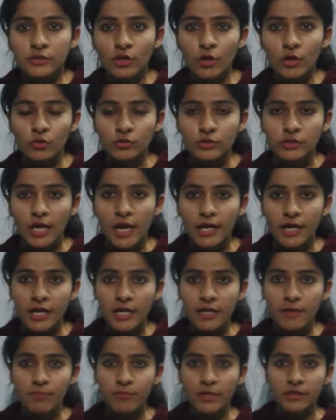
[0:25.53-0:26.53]
तो
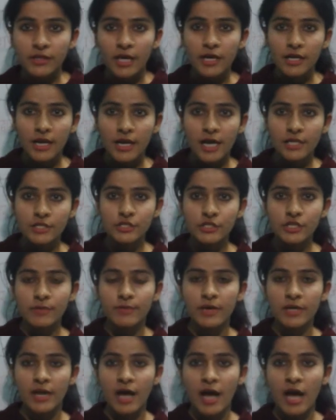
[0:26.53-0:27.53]
उत्तराखंड पृथक राज्य
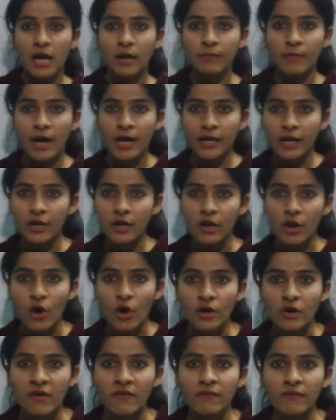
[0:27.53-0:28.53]
बना हमारा
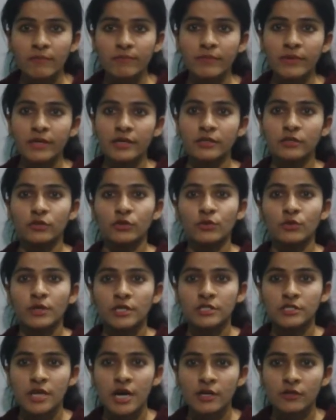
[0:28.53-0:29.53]
9 नवंबर
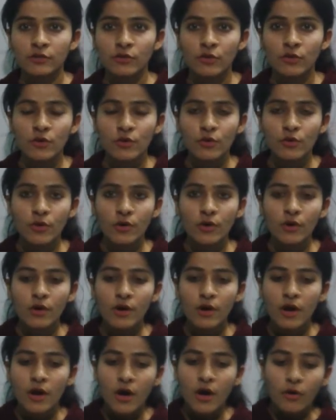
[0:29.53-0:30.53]
2000 को
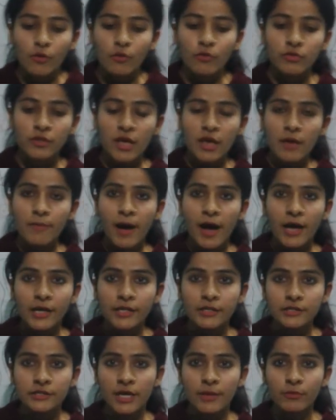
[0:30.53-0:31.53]
उसके
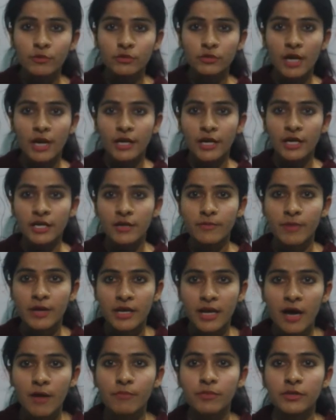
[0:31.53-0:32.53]
बाद जब उत्तराखंड
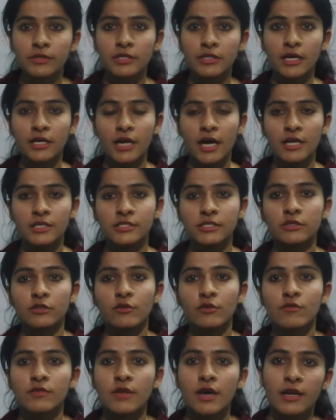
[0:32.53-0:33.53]
बना पृथक राज्य
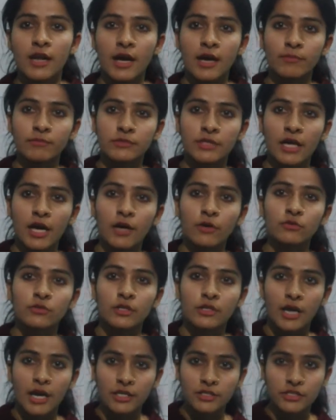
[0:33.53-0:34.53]
तो उसका नाम था
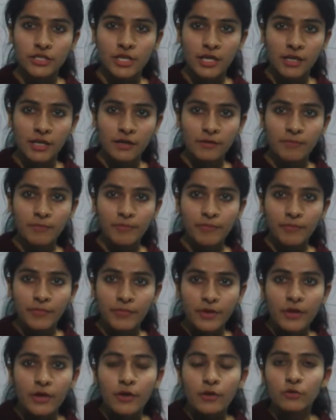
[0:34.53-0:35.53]
उत्तरांचल
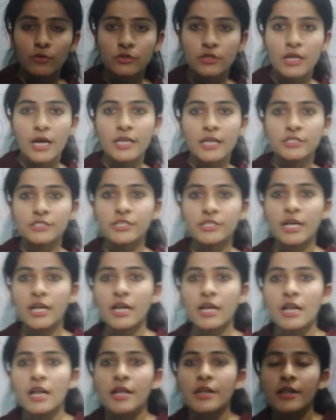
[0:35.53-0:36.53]

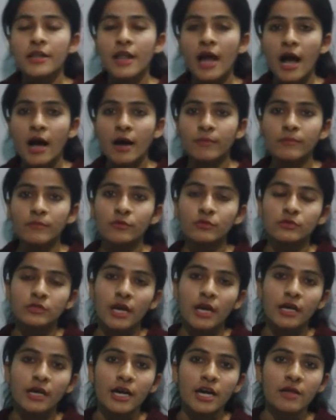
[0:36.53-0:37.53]
उत्तरांचल नाम
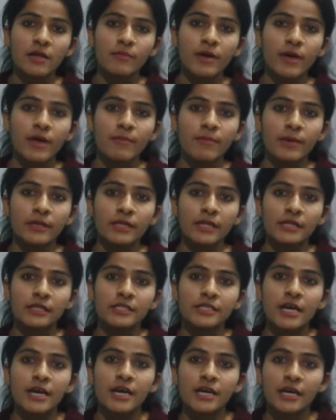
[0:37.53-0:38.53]
उत्तराखंड में बदल
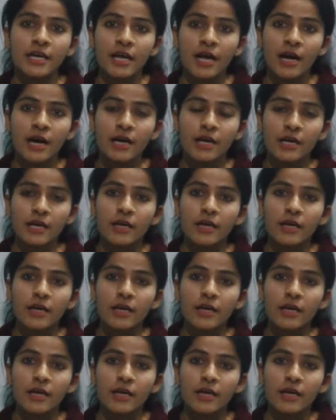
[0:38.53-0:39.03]
दिया गया